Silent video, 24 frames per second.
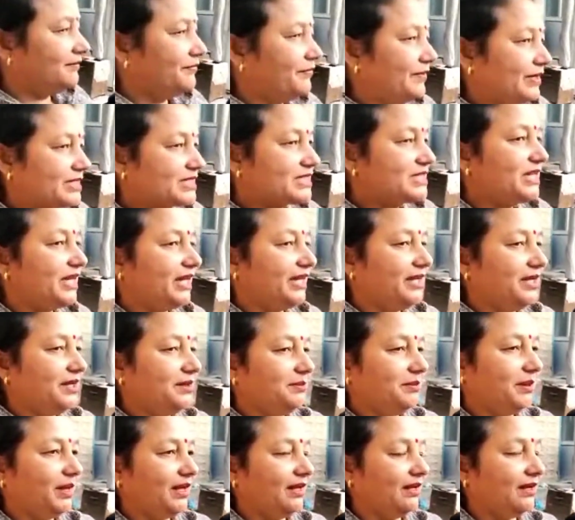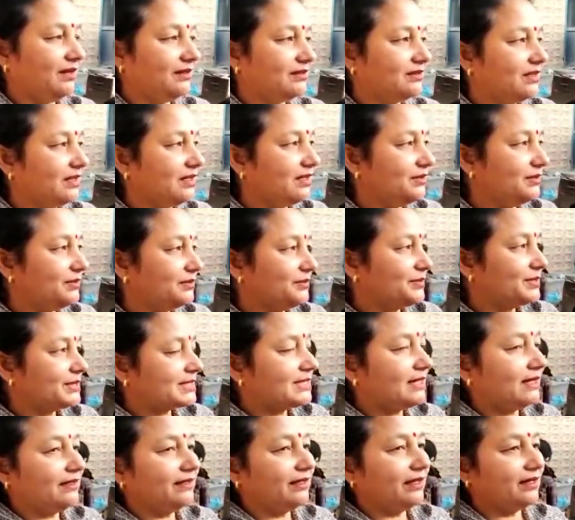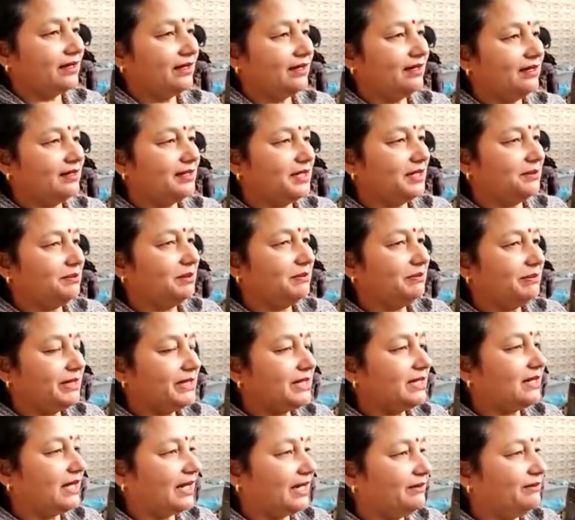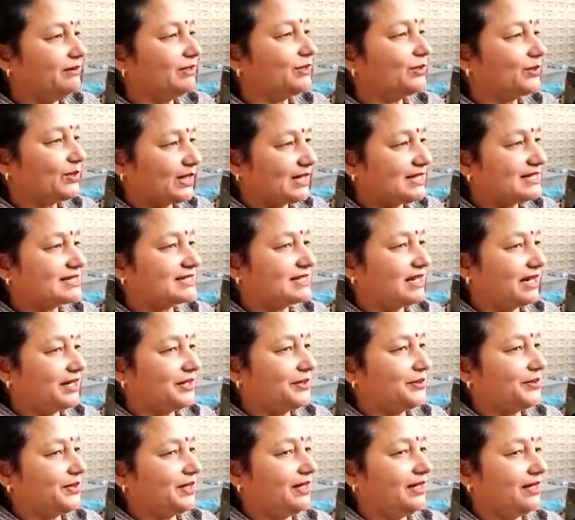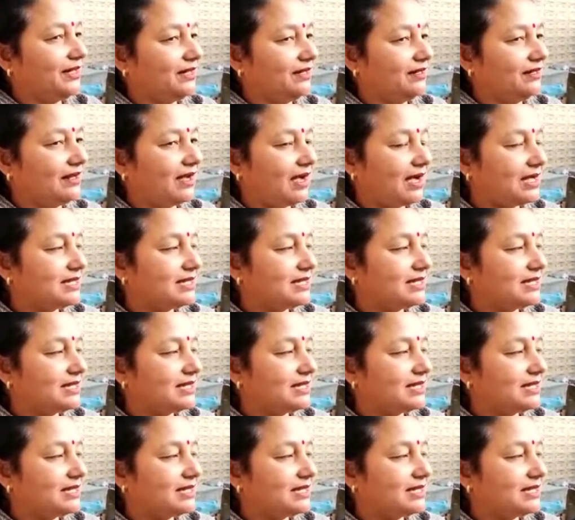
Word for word: फर्स्ट डे ही हमने इतना उत्साह देखा कि अभी विंटर कार्निवल तो कल स्टार्ट होगा लेकिन